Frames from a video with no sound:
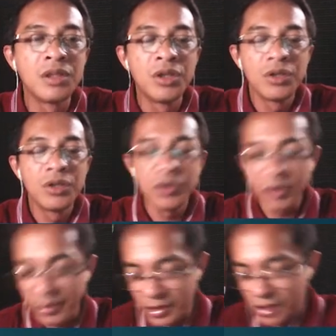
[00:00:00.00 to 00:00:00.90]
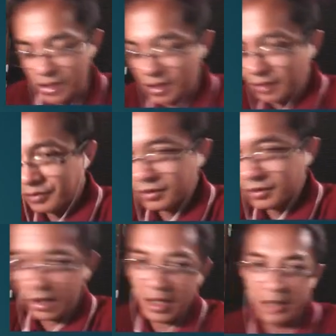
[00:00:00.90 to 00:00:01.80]
So, damages tayo.
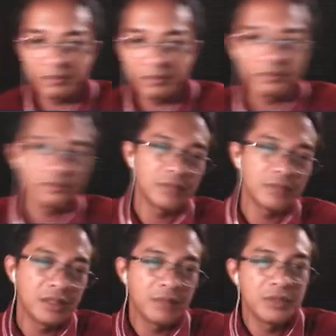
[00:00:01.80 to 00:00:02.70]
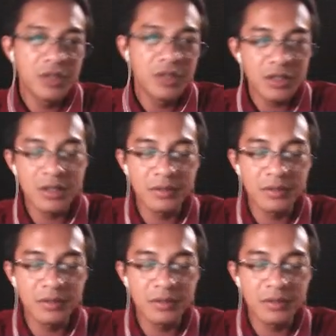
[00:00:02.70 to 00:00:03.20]
Kailan may damages?